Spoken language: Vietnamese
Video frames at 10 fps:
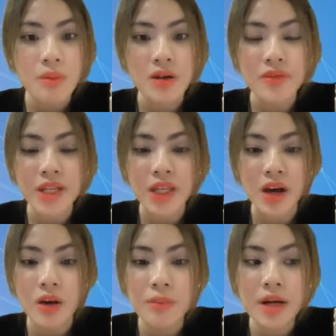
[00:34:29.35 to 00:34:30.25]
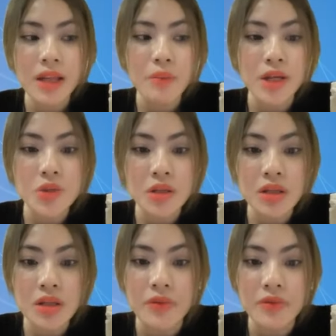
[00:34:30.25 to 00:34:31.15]
bởi vì nó mới là một cái
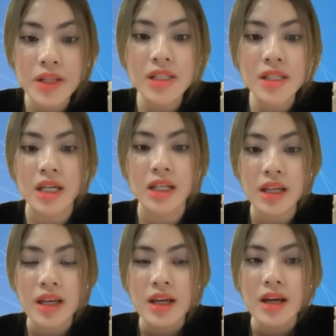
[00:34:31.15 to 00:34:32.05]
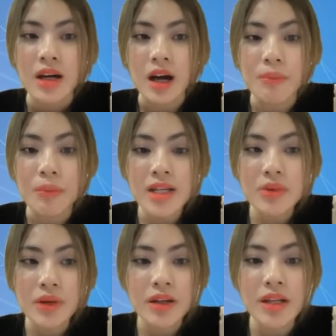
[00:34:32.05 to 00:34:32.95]
doanh nghiệp phát triển à, mới
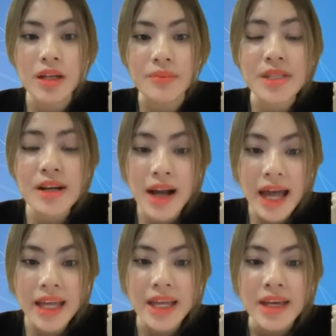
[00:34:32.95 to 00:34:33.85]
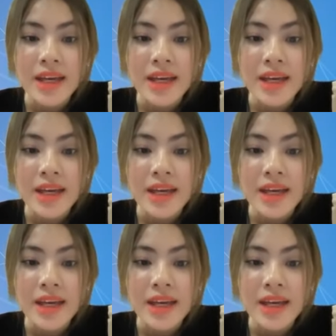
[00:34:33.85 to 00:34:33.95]
trong cái thời điểm sơ khai.